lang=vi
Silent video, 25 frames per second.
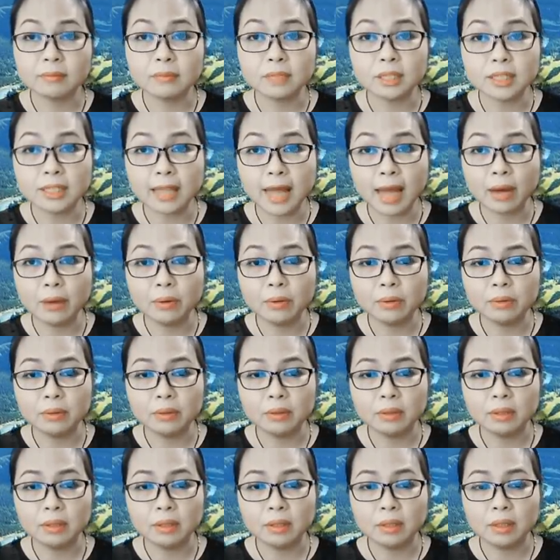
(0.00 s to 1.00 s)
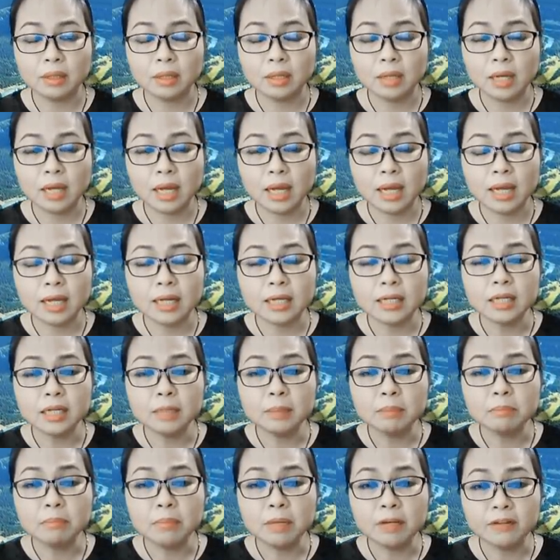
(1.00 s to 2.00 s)
6.
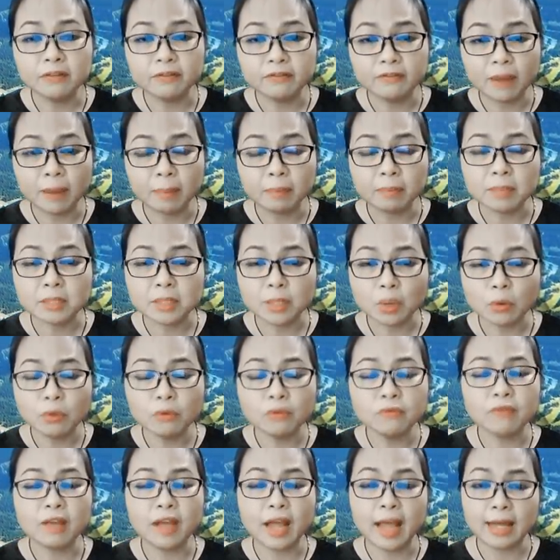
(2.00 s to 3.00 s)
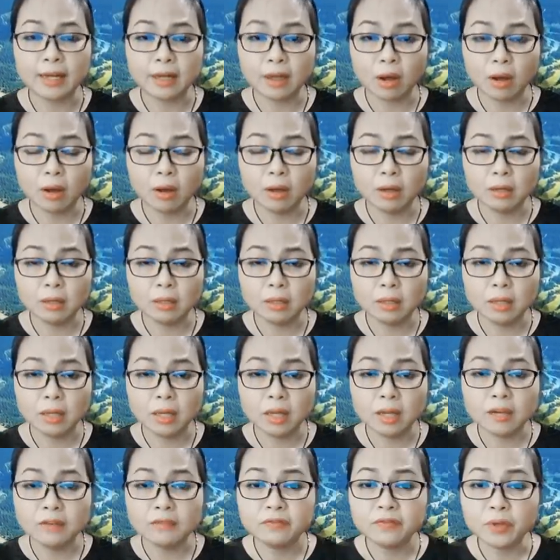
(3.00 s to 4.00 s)
Đừng bình phẩm xấu về ai đó,
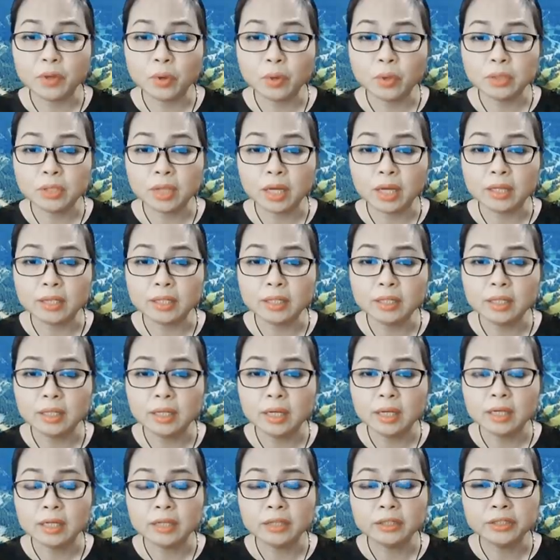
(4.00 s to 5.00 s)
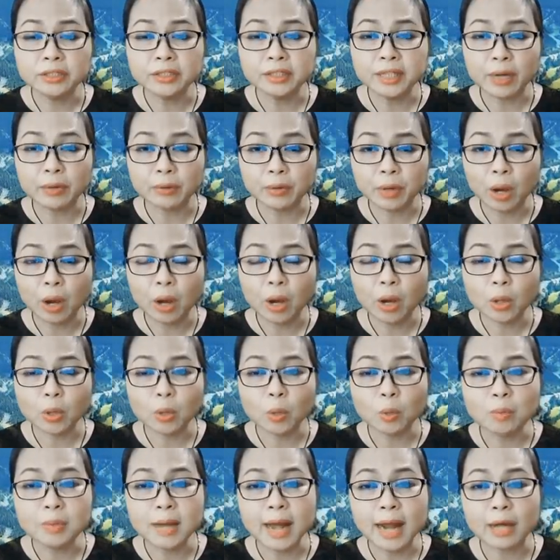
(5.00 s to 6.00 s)
vì có thể người nào đó
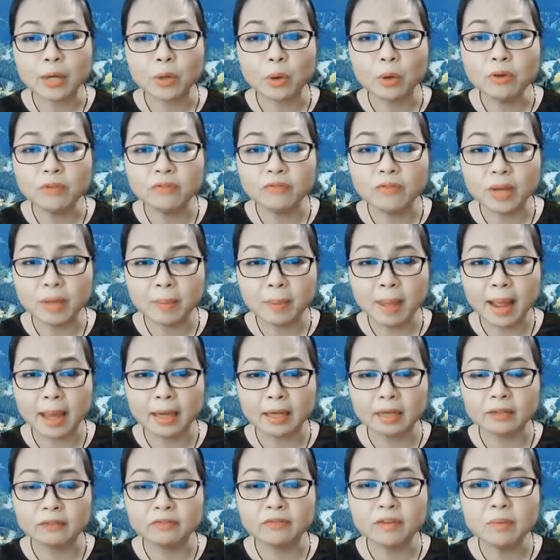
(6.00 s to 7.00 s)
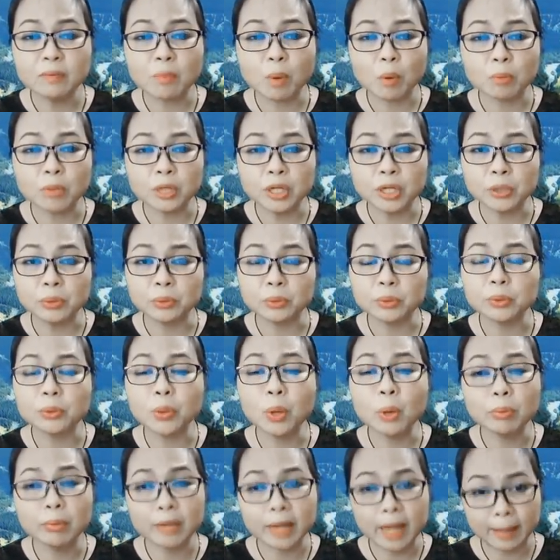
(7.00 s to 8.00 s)
cũng đang nói về bạn với một điều
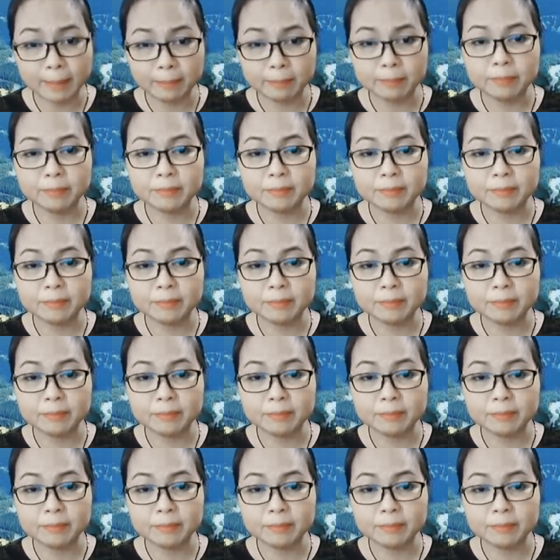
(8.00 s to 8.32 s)
tốt đẹp.